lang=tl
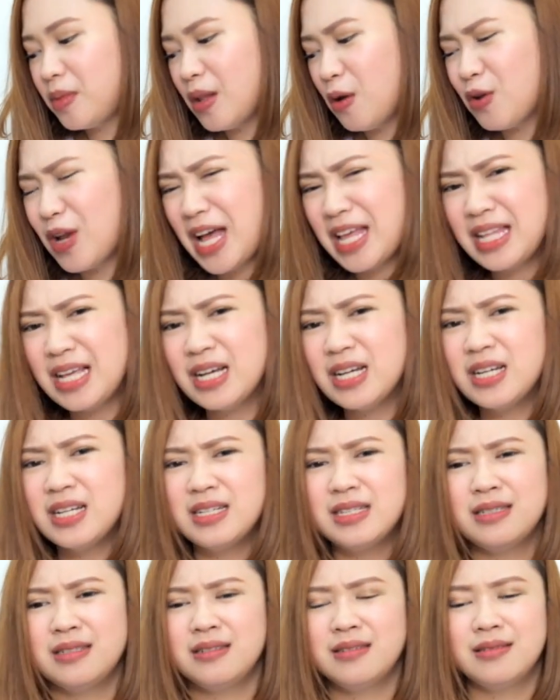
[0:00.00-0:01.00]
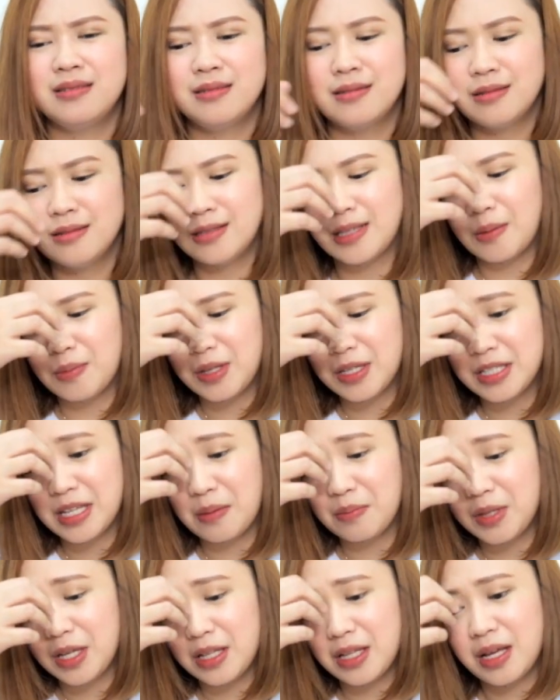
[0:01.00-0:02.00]
Wala lang
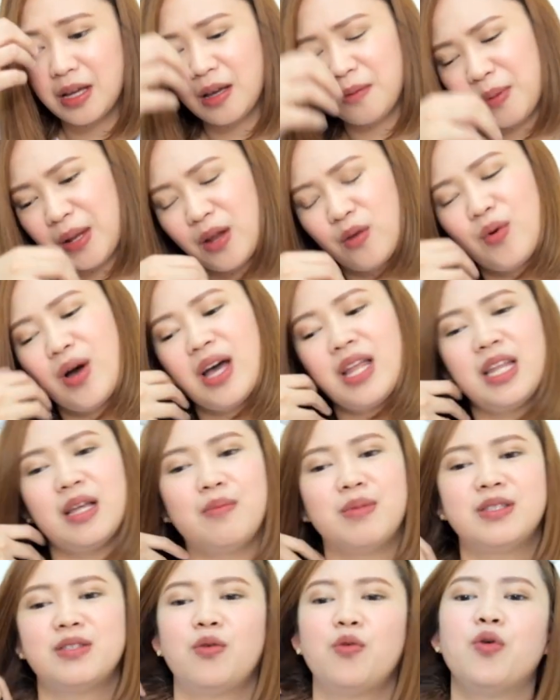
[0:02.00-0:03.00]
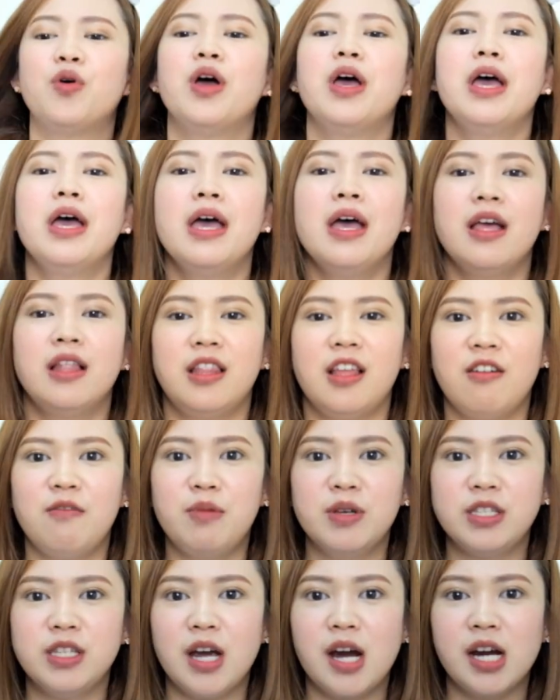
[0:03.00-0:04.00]
something-something na paliwanag. Gusto kong, love mo
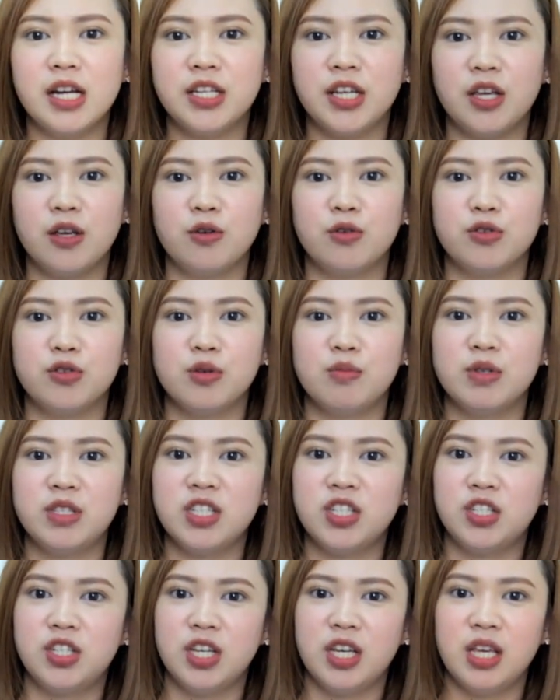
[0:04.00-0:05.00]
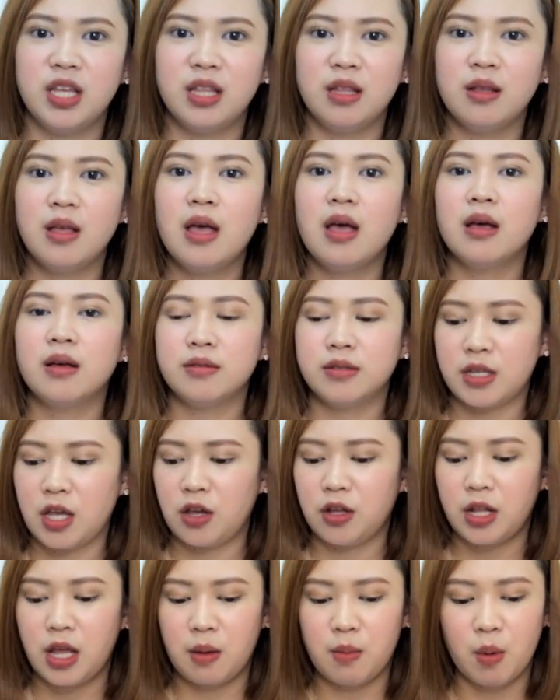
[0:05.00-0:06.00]
si RJ, gusto mo si Jane,
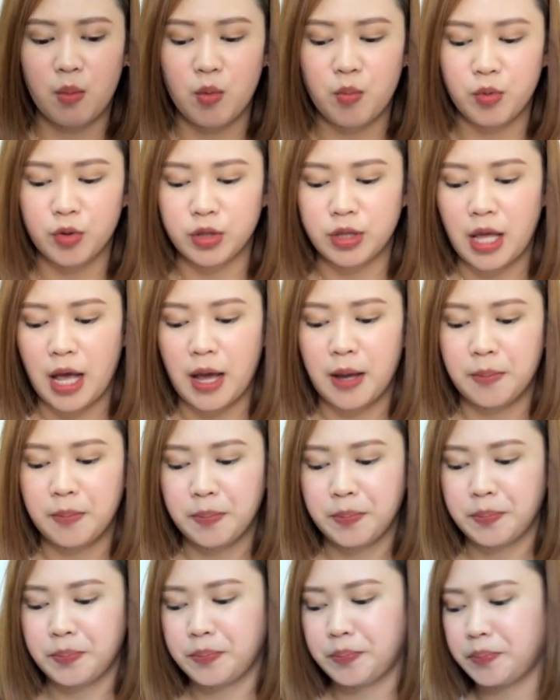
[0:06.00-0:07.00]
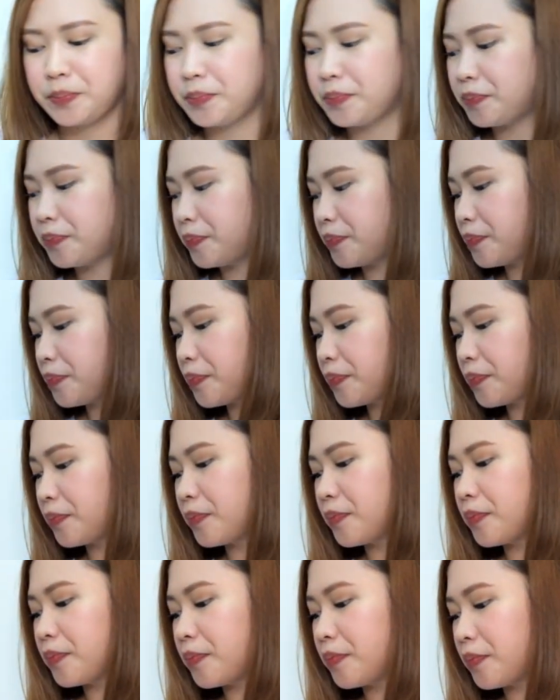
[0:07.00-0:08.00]
sa'yo na yung mapupunta.
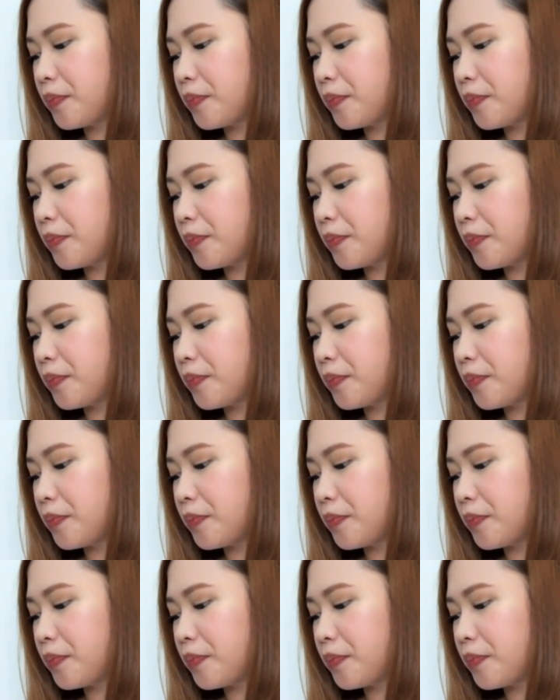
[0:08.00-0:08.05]
Aww.